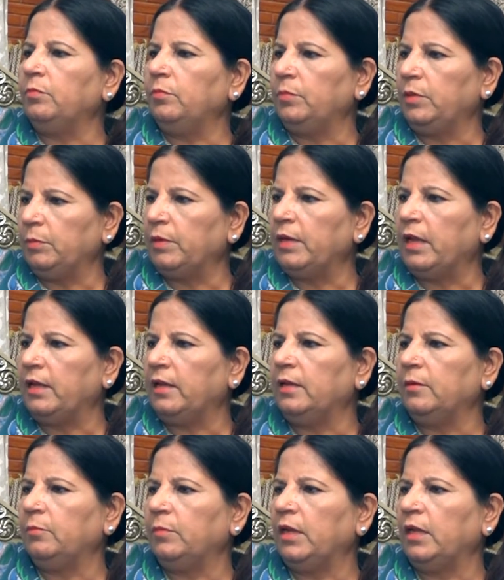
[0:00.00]
भी बनाए
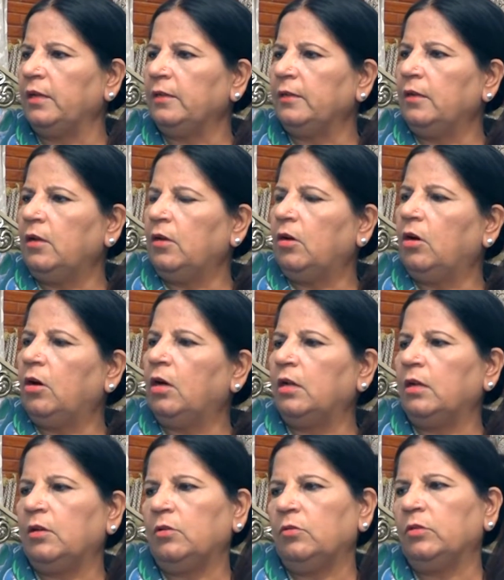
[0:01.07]
हैं हमने
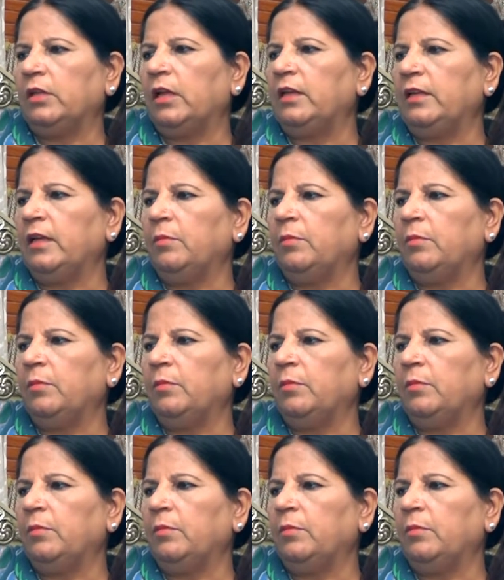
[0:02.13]
और उनके लिए